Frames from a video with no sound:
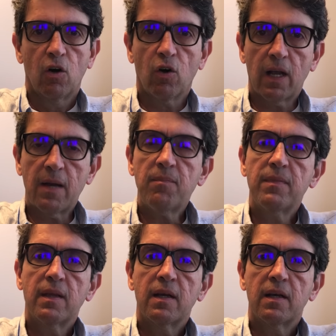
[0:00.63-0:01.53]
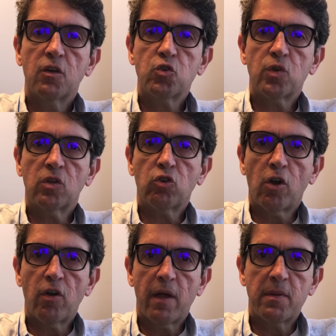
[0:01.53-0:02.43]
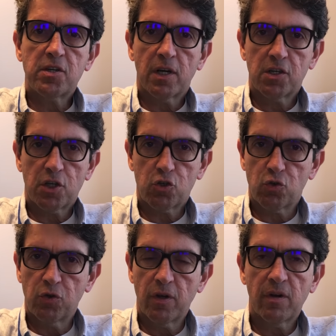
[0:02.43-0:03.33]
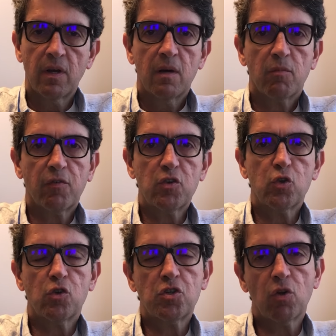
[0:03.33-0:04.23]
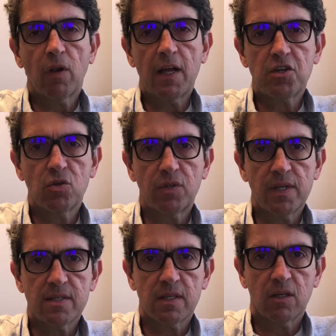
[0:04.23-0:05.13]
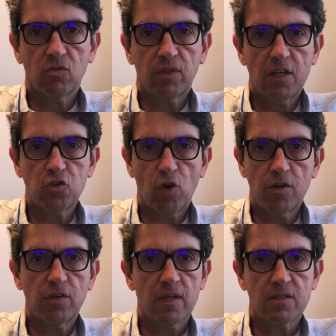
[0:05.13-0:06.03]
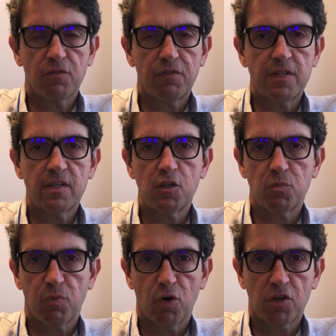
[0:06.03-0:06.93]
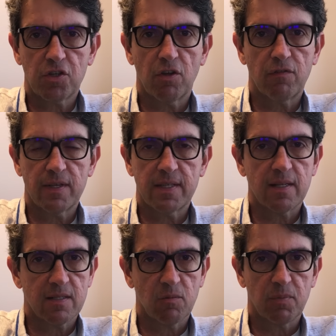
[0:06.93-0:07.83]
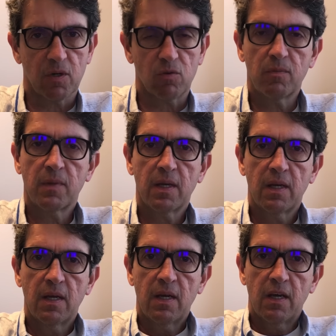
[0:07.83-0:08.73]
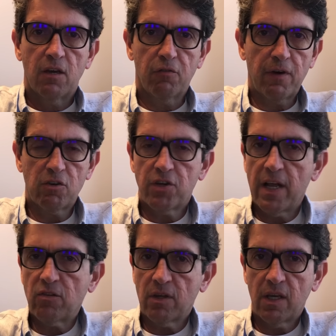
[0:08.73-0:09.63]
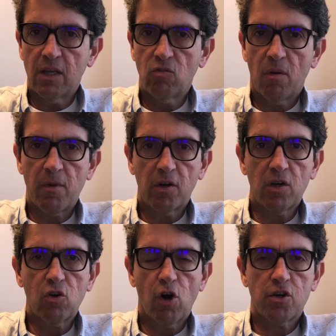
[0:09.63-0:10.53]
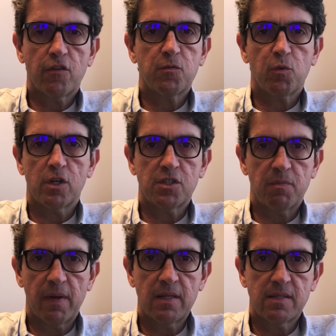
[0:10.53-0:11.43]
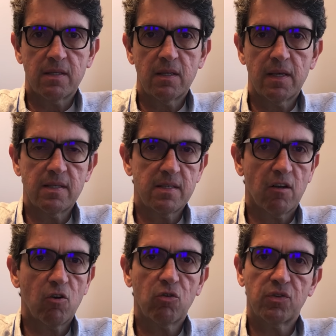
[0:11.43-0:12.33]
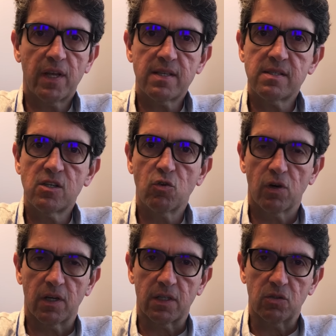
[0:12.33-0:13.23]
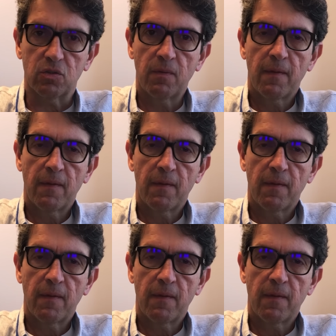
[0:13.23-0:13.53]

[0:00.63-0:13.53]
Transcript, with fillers: Olá, eu sou Antônio Herbert Lancha Júnior, professor titular de Nutrição da Escola de Educação Física e Esporte da Universidade de São Paulo. Eu falo direto aqui do American College of Sports Medicine, que esse ano acontece em Orlando.